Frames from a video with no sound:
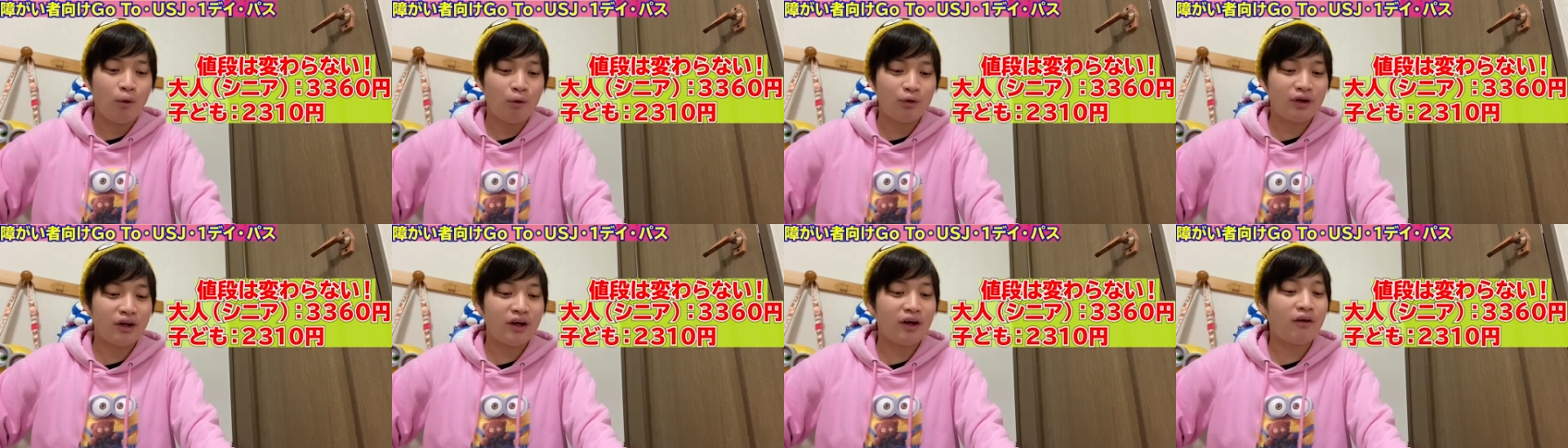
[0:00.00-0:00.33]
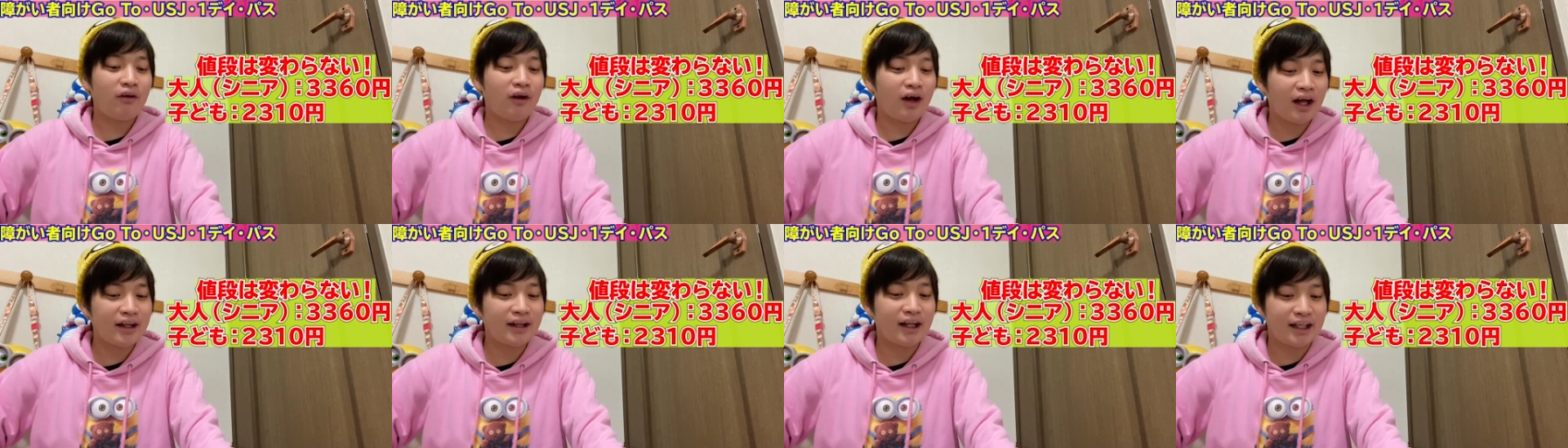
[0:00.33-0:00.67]
大人
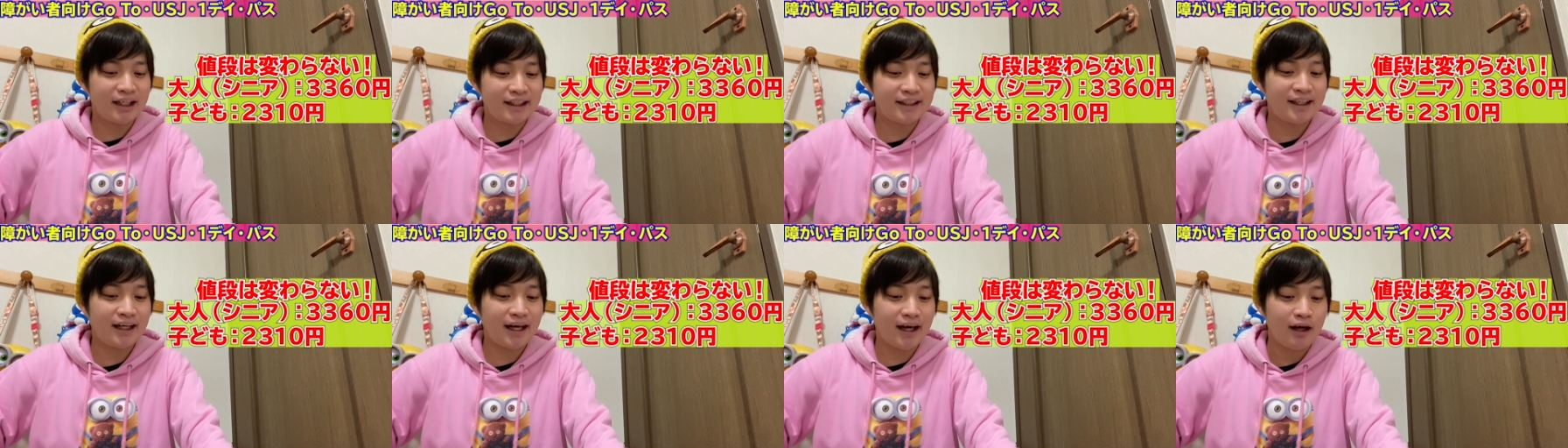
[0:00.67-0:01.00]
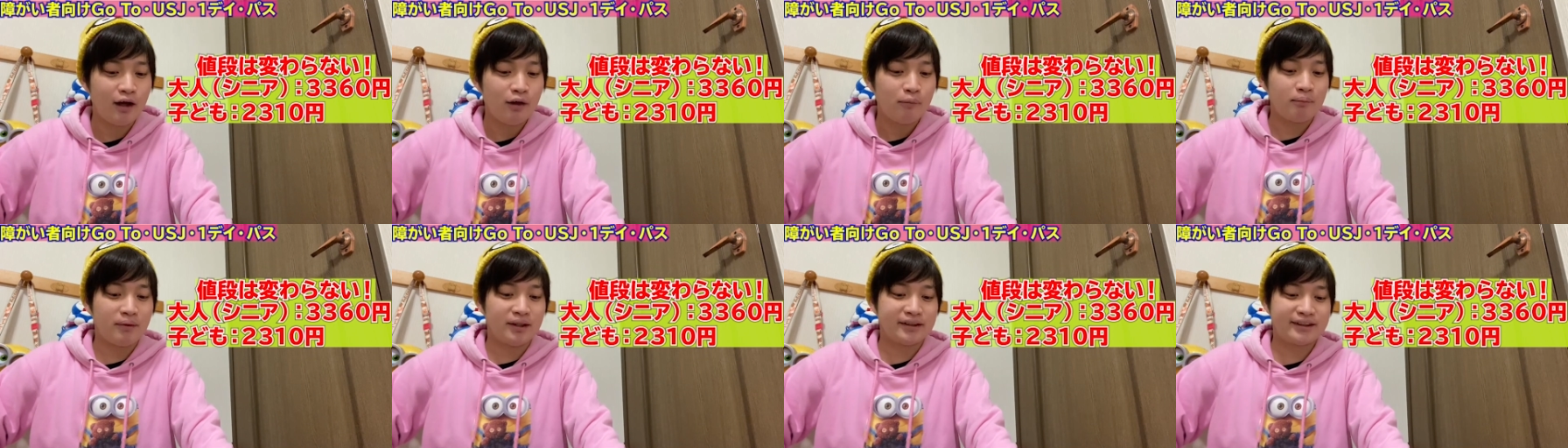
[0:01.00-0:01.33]
の方でした
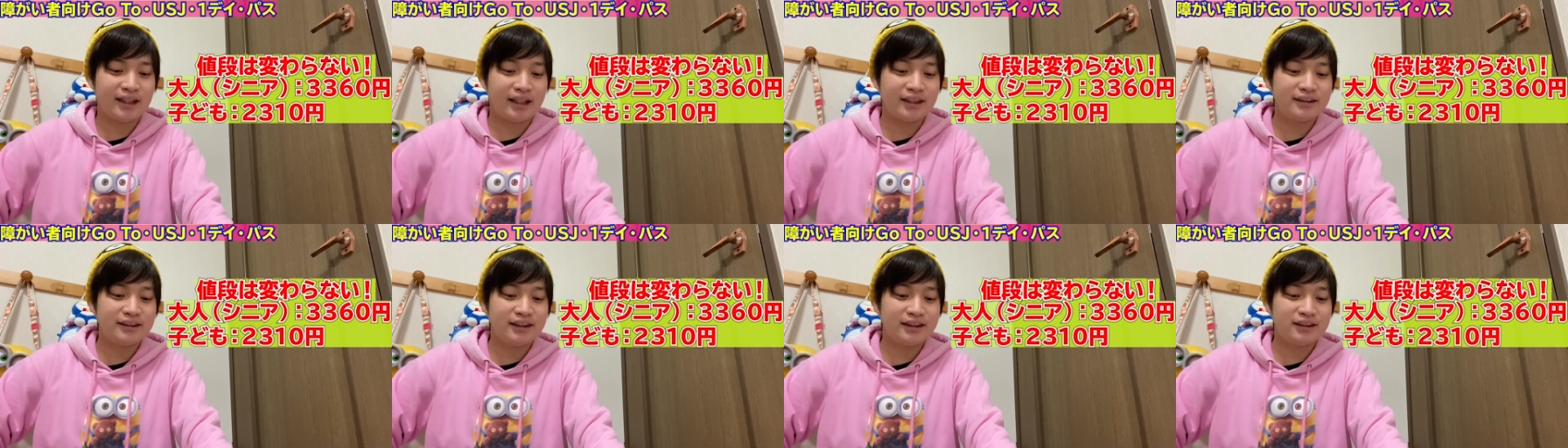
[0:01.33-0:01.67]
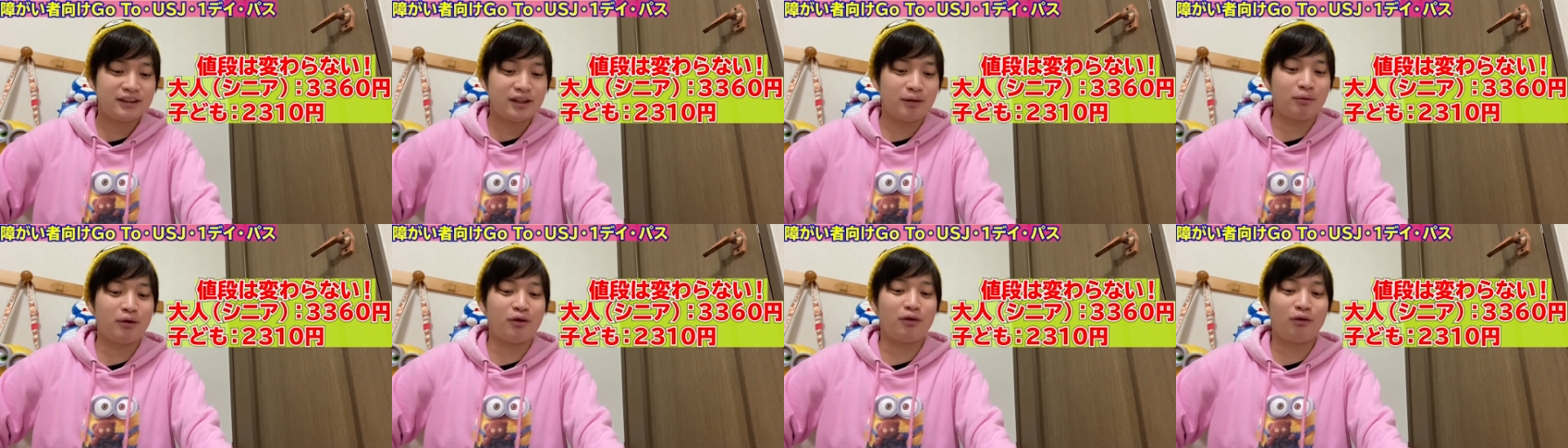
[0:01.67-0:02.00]
ら、まあ、
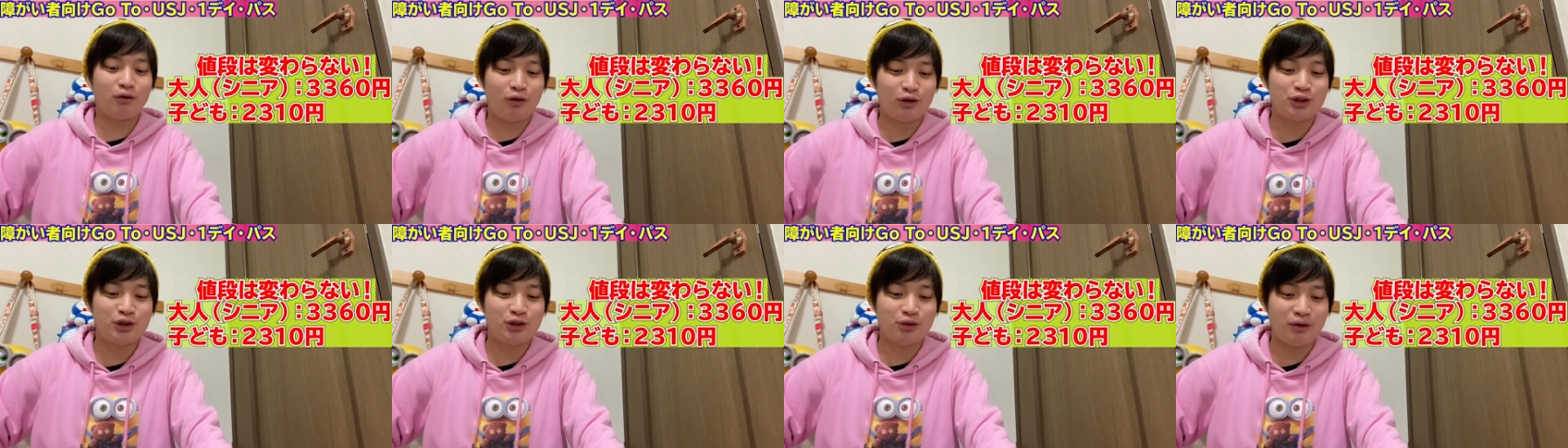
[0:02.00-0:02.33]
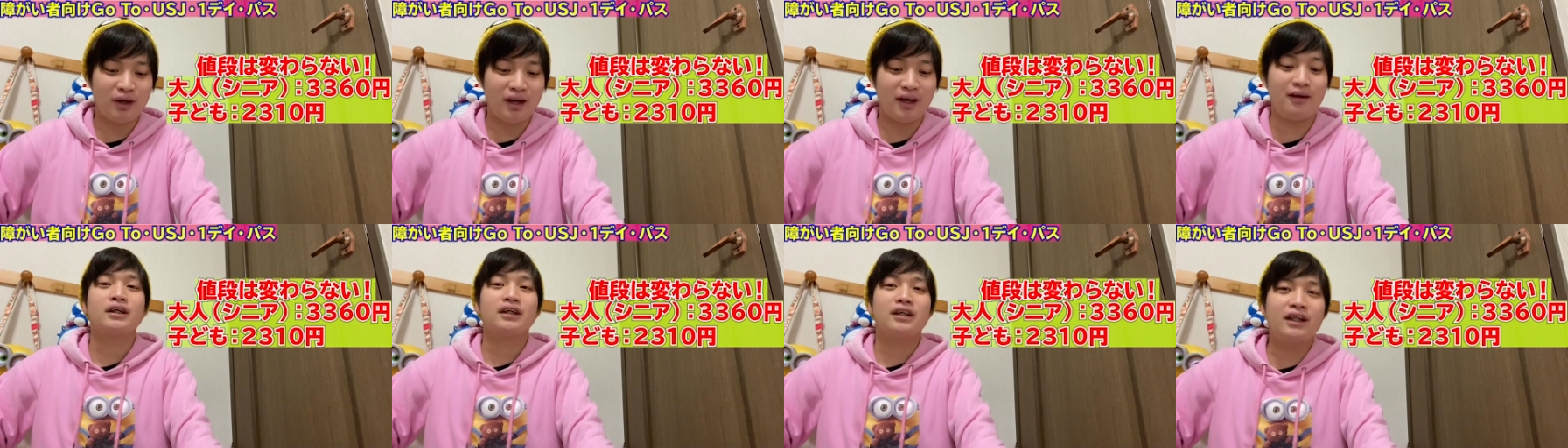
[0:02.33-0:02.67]

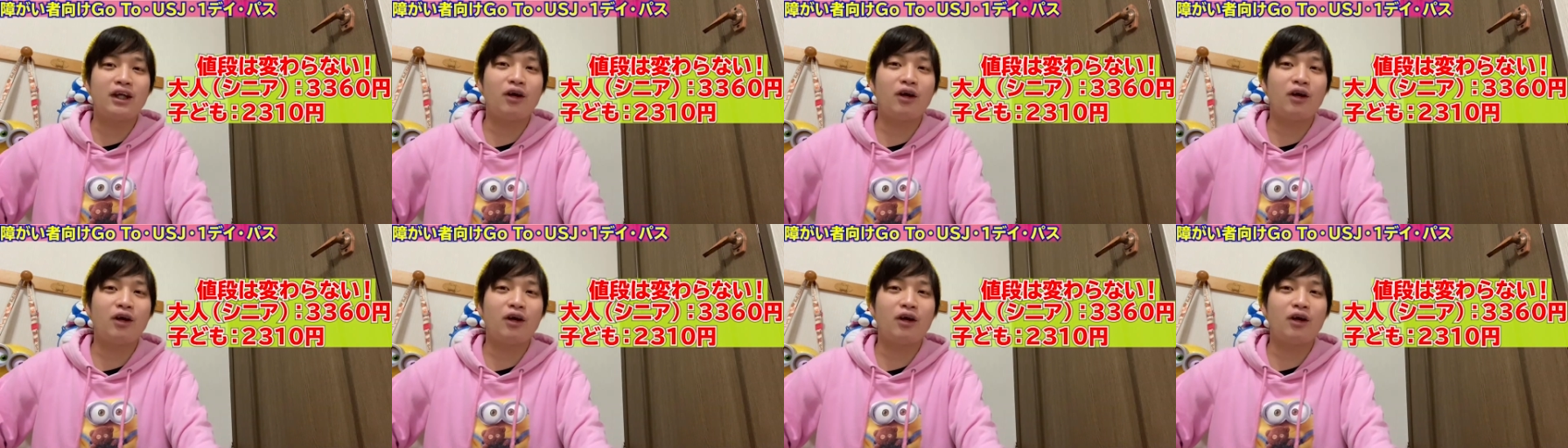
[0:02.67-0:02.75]
3360円。